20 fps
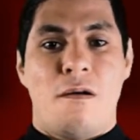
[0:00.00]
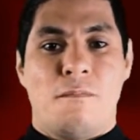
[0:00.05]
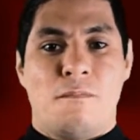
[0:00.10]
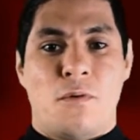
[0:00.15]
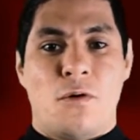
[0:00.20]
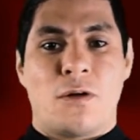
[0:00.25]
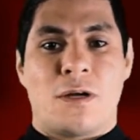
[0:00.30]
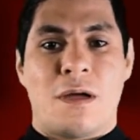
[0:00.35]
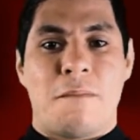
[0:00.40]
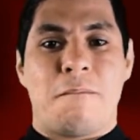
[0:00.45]

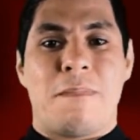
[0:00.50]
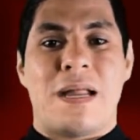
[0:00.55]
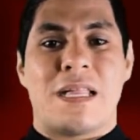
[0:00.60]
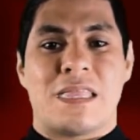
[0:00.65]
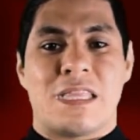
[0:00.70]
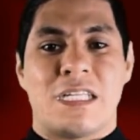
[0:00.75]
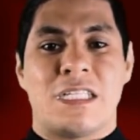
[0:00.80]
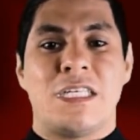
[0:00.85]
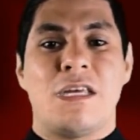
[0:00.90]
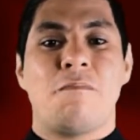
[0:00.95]
porque
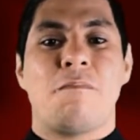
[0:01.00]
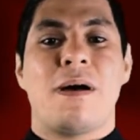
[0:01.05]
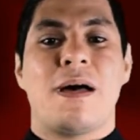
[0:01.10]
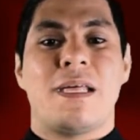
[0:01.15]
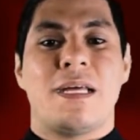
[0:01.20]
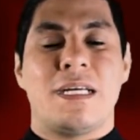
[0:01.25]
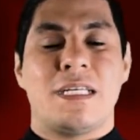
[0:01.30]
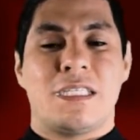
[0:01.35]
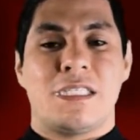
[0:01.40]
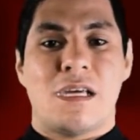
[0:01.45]
participa
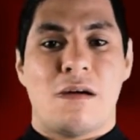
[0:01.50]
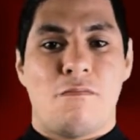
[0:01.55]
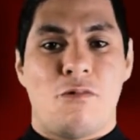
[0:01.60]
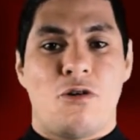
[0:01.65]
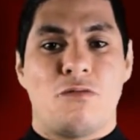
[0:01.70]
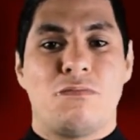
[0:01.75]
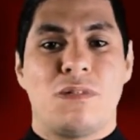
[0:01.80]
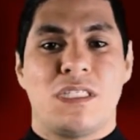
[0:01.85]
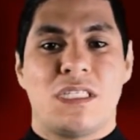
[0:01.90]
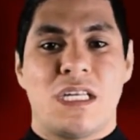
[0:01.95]
de este
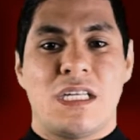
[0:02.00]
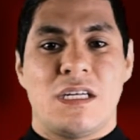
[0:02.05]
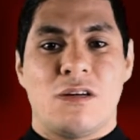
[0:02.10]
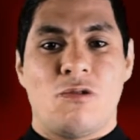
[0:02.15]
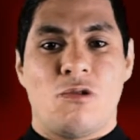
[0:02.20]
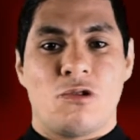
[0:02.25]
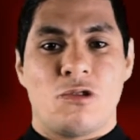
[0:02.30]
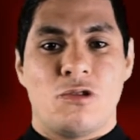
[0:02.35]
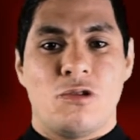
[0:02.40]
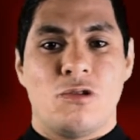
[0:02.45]
amor
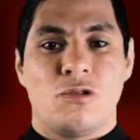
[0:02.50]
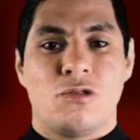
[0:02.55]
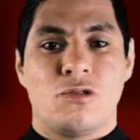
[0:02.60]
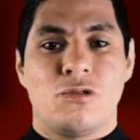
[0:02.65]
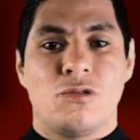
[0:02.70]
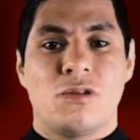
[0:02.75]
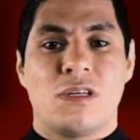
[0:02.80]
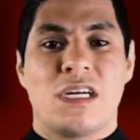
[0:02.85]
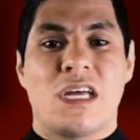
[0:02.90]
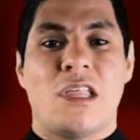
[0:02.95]

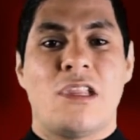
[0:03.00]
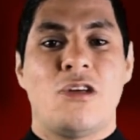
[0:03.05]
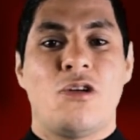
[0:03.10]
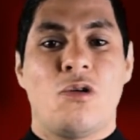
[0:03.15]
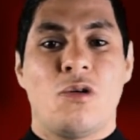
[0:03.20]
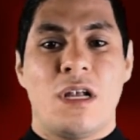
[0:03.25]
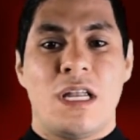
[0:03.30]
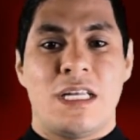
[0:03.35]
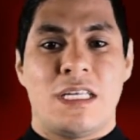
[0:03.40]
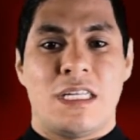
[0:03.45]
misericordioso que
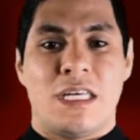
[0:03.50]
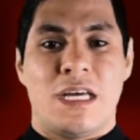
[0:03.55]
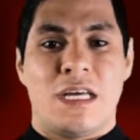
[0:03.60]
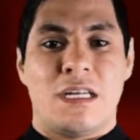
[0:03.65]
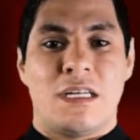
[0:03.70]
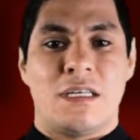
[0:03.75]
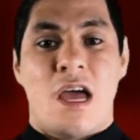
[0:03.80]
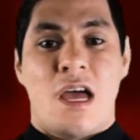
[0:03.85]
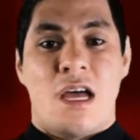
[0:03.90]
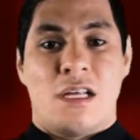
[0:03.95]
Dios le tiene.